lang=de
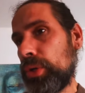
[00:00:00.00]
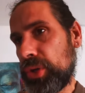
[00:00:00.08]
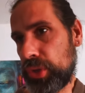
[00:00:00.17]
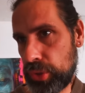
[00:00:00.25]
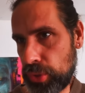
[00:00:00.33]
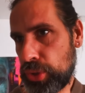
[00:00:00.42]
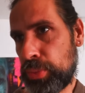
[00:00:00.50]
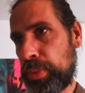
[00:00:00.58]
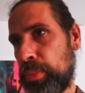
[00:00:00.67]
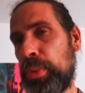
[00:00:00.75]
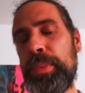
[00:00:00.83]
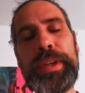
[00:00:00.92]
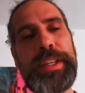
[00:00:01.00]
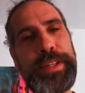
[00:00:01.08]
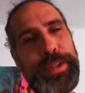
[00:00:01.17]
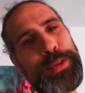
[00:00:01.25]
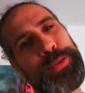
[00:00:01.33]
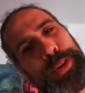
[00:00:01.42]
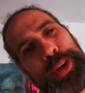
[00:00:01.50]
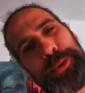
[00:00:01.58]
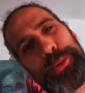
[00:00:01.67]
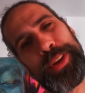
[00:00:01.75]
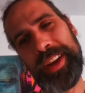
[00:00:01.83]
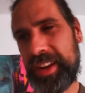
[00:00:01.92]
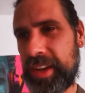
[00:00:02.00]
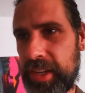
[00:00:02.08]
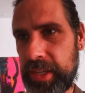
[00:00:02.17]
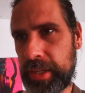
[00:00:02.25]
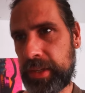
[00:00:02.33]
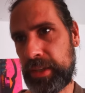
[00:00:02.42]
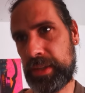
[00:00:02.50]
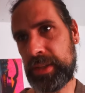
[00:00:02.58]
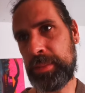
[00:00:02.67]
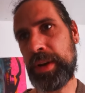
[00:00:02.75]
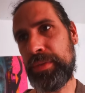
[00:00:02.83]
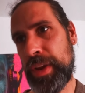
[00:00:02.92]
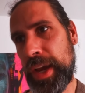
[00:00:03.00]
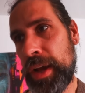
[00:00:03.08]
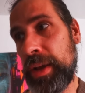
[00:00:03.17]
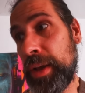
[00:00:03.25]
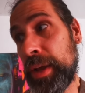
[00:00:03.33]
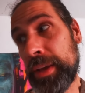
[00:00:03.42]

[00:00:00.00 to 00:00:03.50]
Äh, ich bemühe mich, dass es wieder gute Energien kriegt, damit wir